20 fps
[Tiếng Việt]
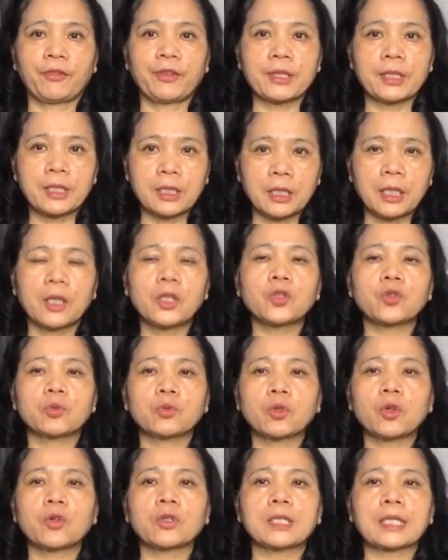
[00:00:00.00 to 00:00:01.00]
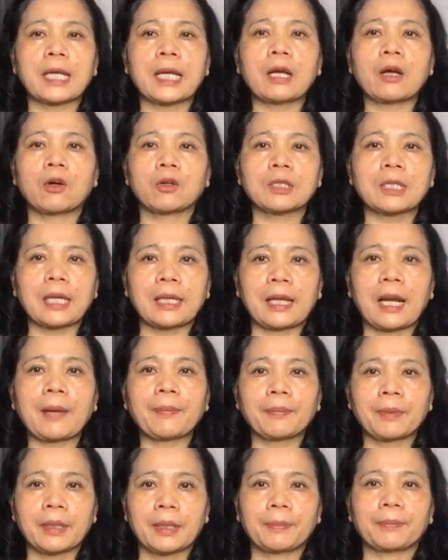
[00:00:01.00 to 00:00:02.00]
phía dưới, chúng tôi sẽ có giải đáp
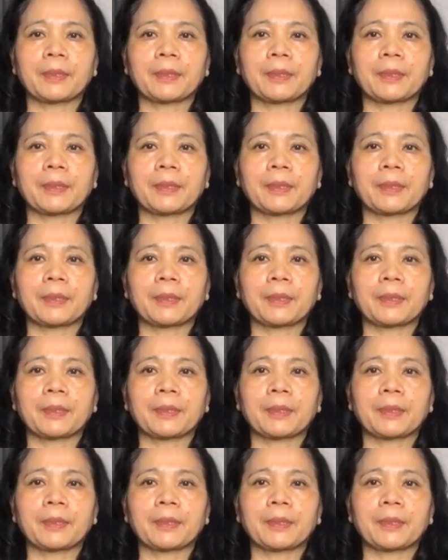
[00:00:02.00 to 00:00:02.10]
kịp